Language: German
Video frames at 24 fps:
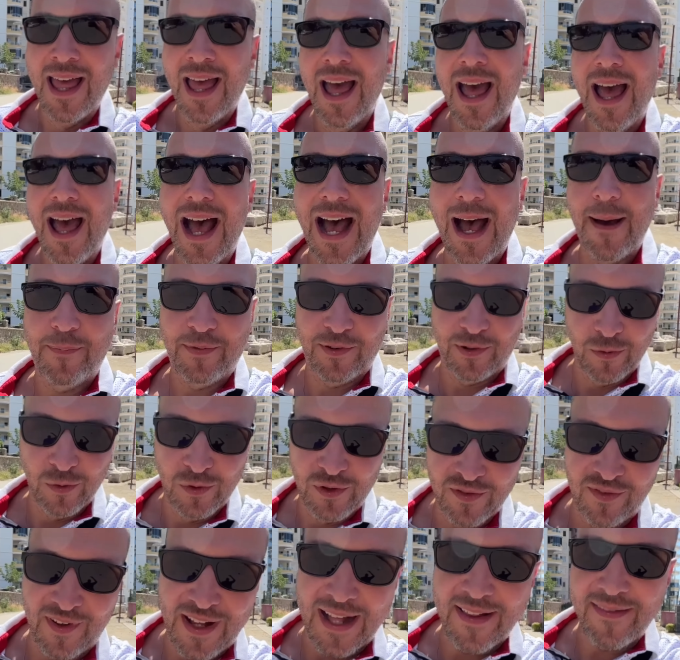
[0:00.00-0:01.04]
absolute
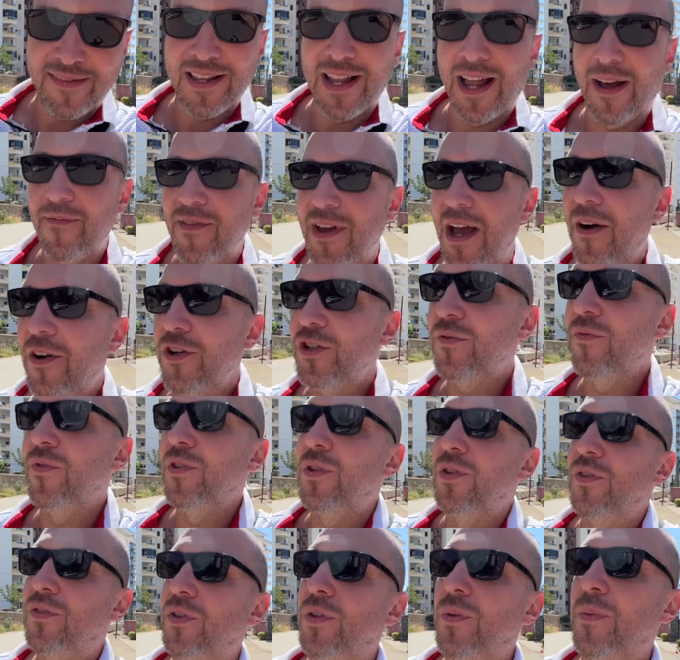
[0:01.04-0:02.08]
Wahnsinn, da haben wir auch schon
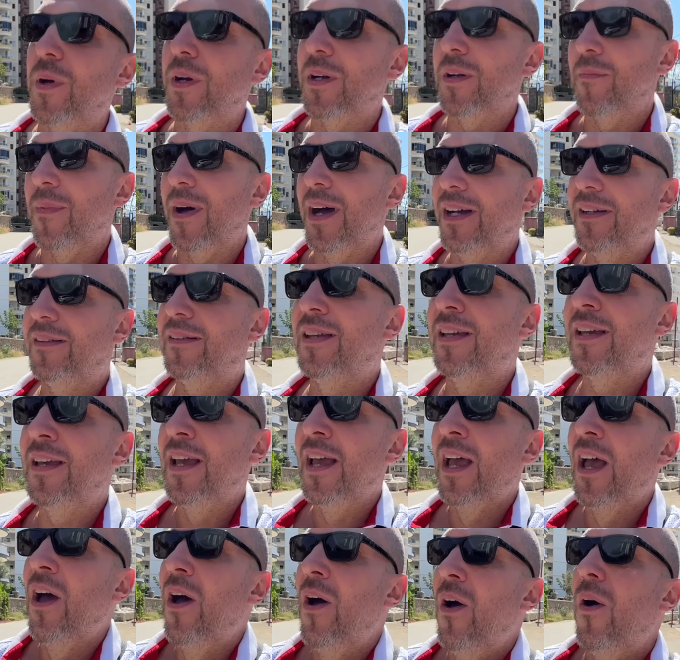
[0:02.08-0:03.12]
Videos drüber gemacht
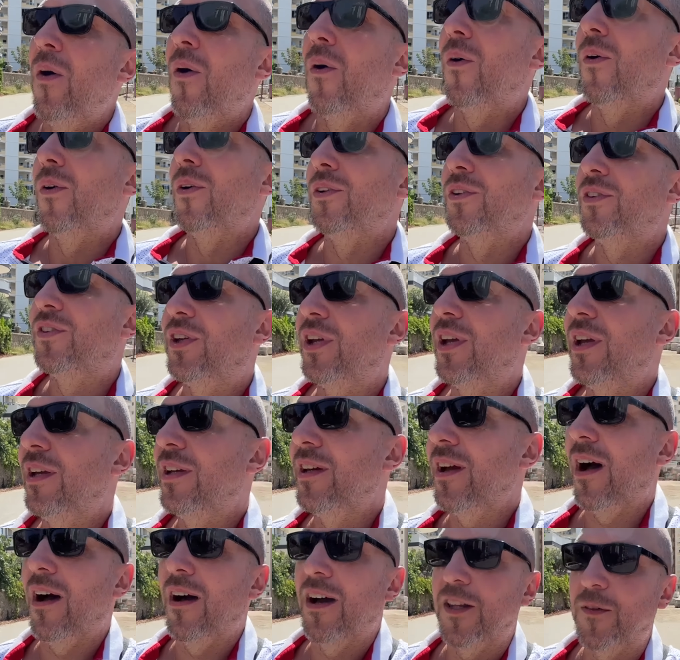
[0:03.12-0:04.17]
und ja,
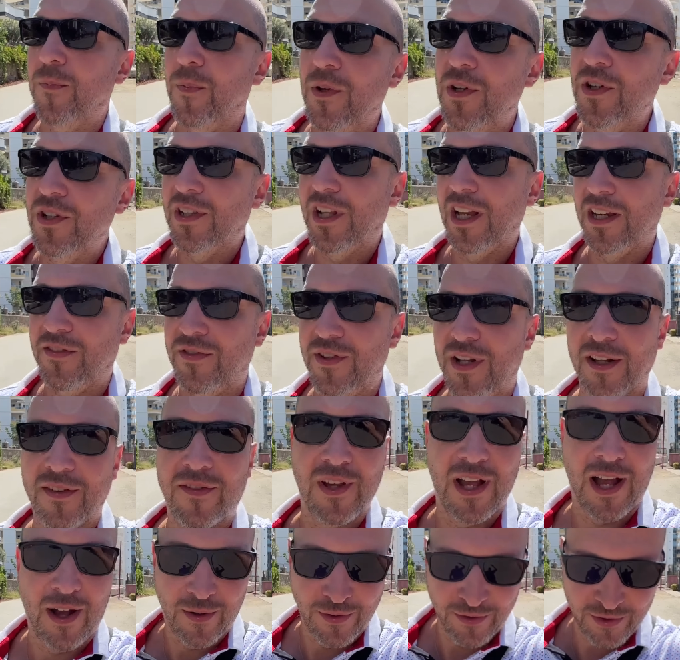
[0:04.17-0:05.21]
jetzt bin ich gleich wieder zu
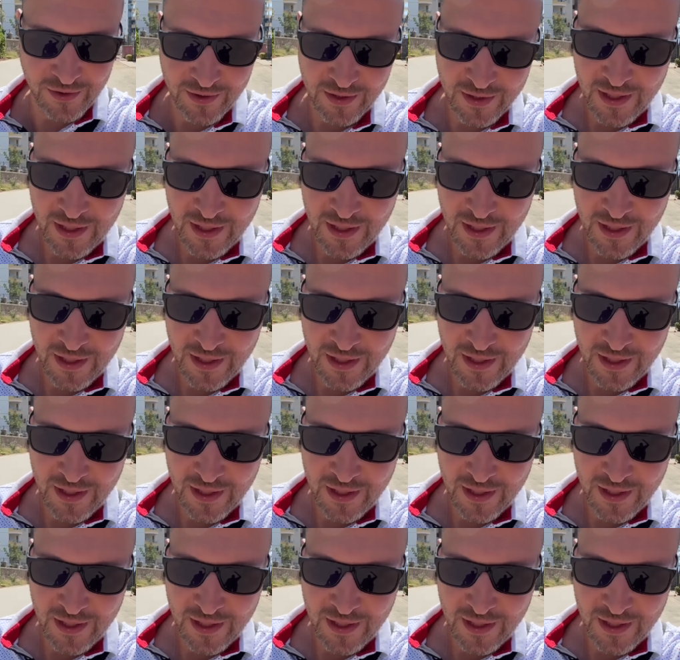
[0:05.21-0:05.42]
Hause